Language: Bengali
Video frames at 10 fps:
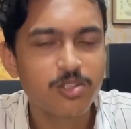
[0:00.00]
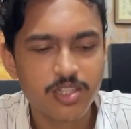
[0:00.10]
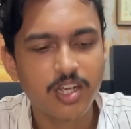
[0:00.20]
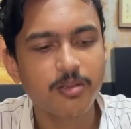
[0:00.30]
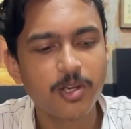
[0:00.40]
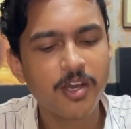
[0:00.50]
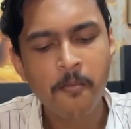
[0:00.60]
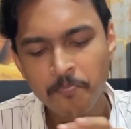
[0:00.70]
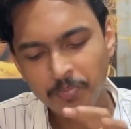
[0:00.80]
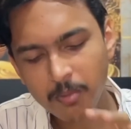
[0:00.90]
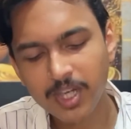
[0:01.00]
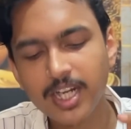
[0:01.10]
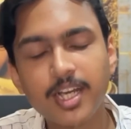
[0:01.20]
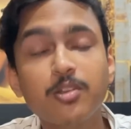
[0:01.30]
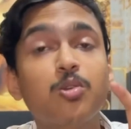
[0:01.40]
চলছে যাকে বলে বাট
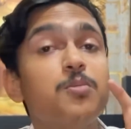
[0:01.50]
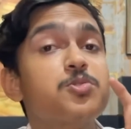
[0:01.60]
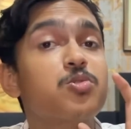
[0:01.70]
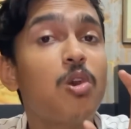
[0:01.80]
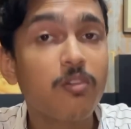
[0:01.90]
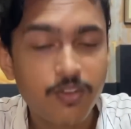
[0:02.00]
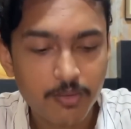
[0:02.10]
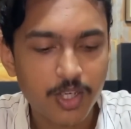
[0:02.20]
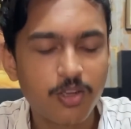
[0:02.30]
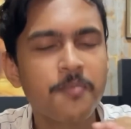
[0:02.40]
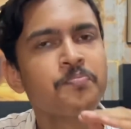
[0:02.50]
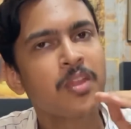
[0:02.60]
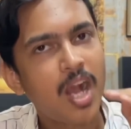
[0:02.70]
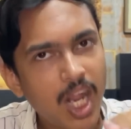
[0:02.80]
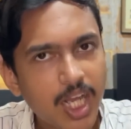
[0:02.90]
এটা কিন্তু খুব স্ট্রং ফ্লেভার নয়
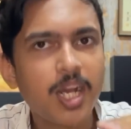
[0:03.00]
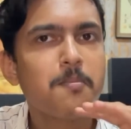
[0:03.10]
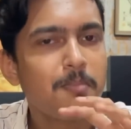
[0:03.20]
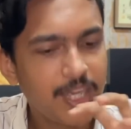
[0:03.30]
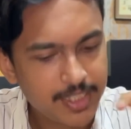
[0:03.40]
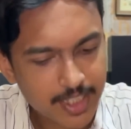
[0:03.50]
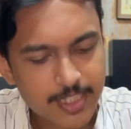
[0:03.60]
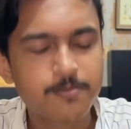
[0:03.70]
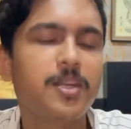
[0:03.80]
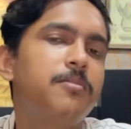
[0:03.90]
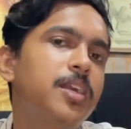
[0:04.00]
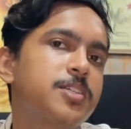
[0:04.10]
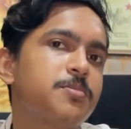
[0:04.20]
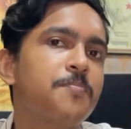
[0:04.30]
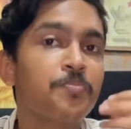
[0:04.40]
হালকা মাইন্ড একটা ফ্লেভার
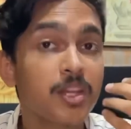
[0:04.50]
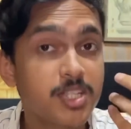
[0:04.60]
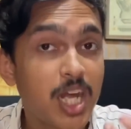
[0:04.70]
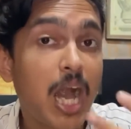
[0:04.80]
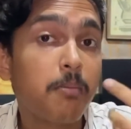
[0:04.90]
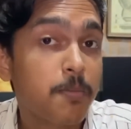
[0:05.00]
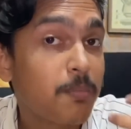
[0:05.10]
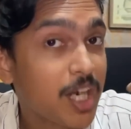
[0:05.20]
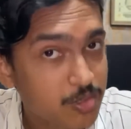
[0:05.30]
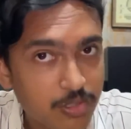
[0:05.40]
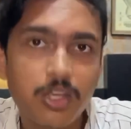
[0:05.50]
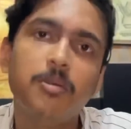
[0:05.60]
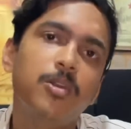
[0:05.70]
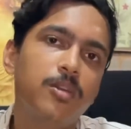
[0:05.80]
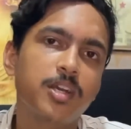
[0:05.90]
আসবে যেটা আমার পার্সোনালি
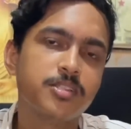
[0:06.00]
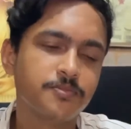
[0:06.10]
ভালো লেগেছে